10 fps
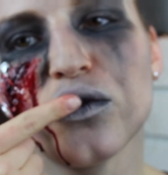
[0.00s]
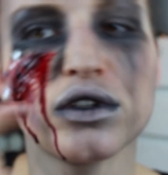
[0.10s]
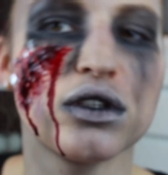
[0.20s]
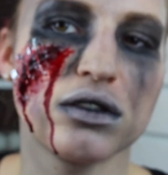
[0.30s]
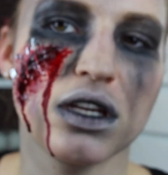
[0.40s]

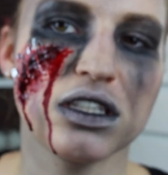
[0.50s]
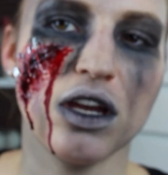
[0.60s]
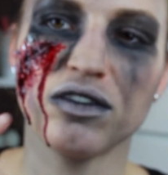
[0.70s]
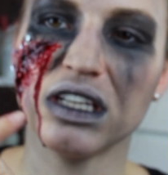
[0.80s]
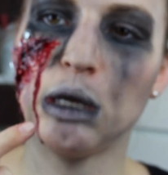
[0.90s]
Beziehungsweise
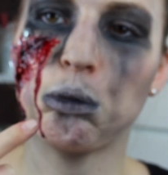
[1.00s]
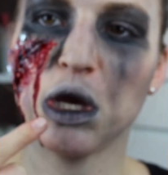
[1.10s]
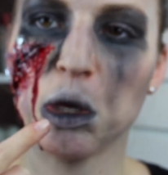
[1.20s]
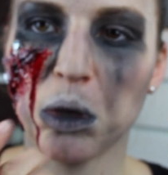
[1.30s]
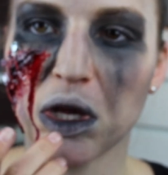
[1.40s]
auf die
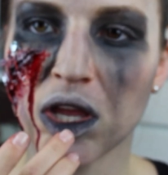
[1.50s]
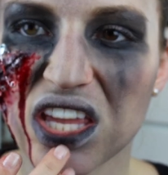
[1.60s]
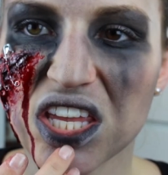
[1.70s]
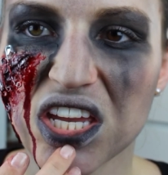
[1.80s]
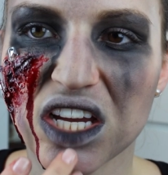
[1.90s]
Lippe, aber
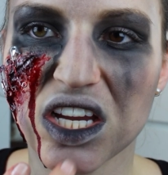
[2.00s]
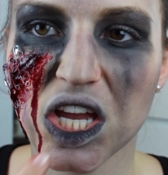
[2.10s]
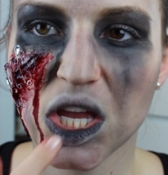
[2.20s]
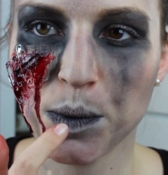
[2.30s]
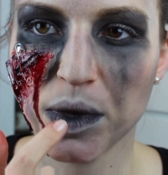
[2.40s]
eher
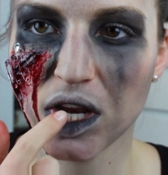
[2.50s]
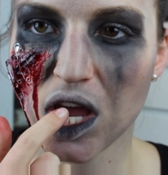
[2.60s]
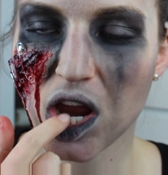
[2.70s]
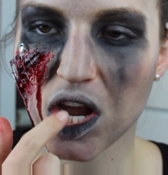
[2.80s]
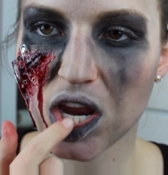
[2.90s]
im
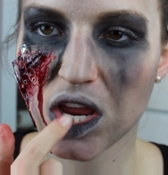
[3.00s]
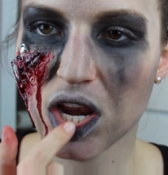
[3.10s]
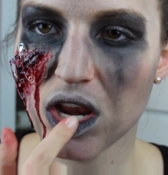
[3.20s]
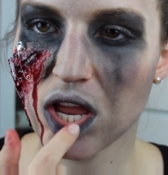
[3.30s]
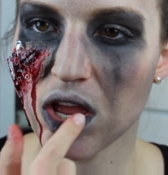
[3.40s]
inneren Teil.